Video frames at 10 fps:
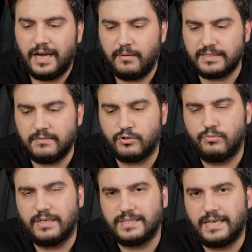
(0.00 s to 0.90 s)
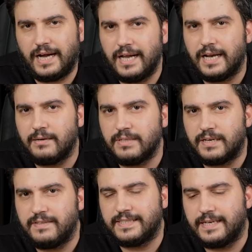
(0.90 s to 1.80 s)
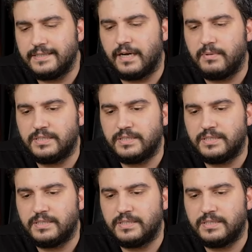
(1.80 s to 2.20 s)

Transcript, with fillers: Ama tabii kumandayla ayarlamaları vesaire daha